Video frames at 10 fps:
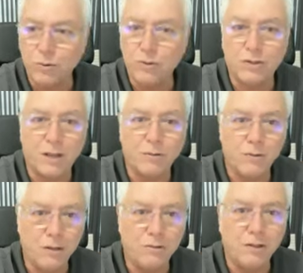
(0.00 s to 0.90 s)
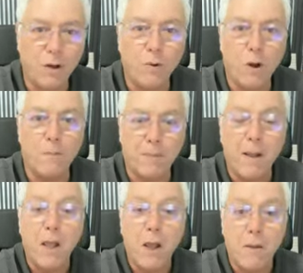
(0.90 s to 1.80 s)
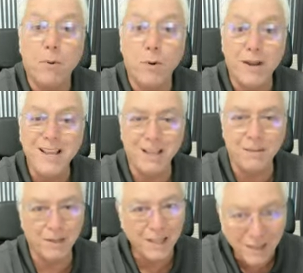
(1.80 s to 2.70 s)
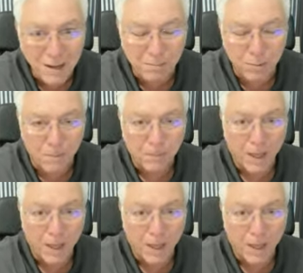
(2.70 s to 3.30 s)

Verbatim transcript: dos Estados Unidos e da Europa. Porém, demanda tempo.